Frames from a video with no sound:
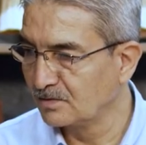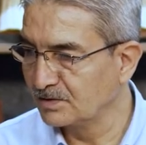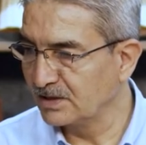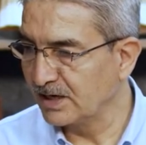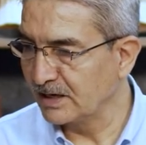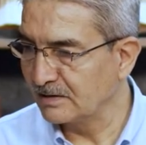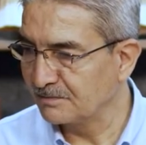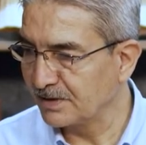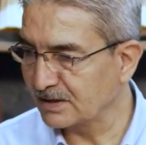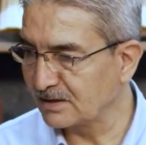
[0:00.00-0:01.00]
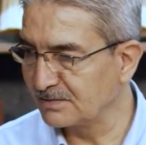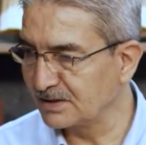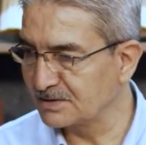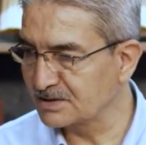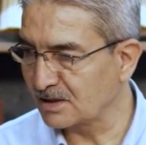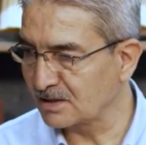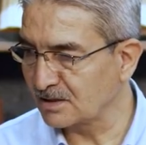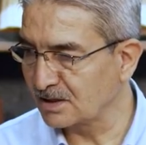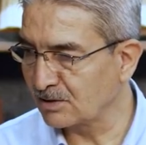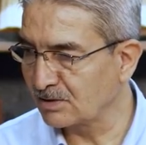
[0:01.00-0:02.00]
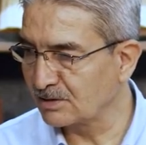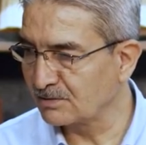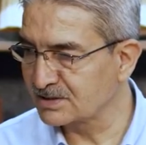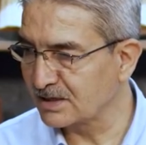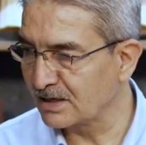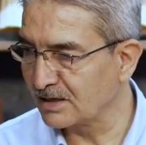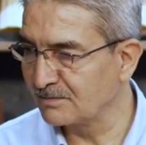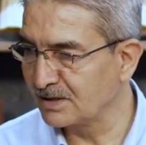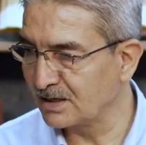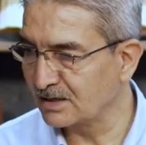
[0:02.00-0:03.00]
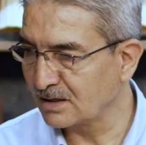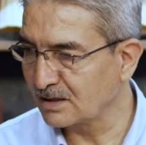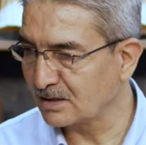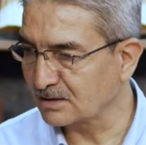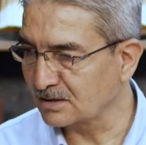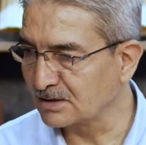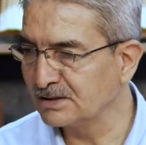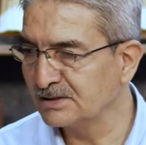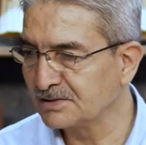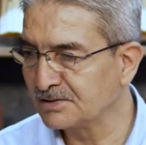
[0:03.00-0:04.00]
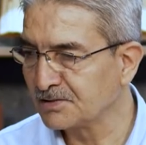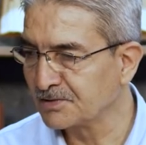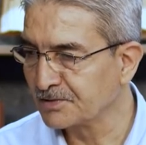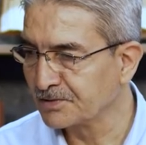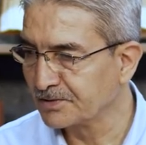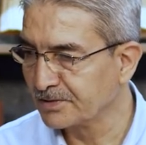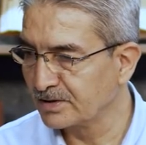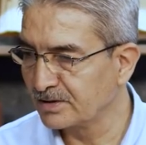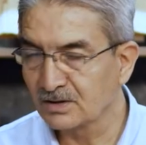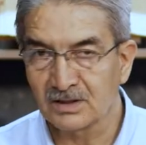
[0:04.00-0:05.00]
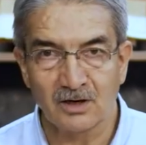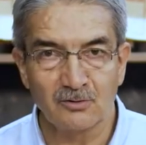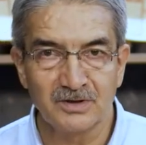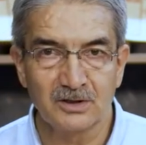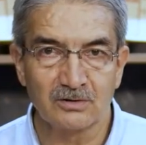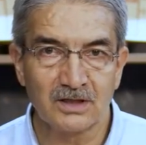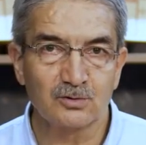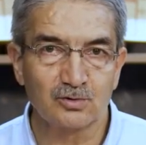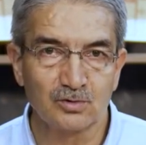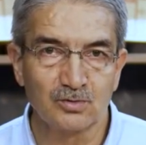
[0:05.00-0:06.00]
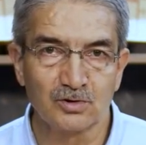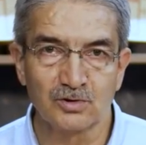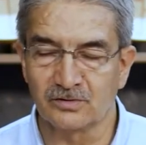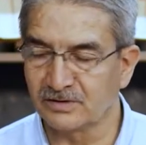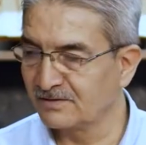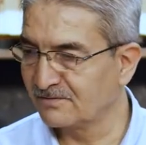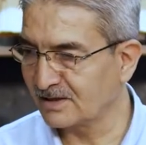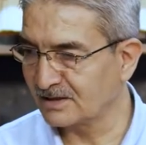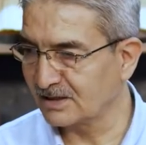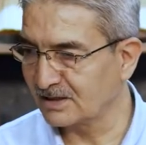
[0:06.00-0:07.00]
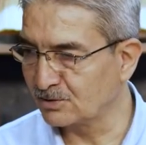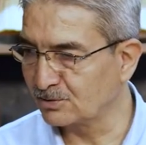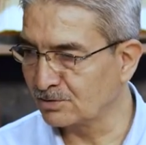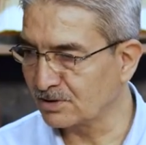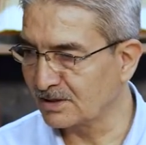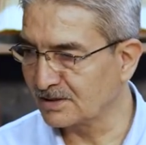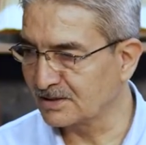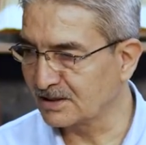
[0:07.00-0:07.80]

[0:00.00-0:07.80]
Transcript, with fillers: Yine Peygamberimiz sallallahu aleyhi ve sellemle alakalı e, kavmiyle olan durumunu ifade ediyor ayet-i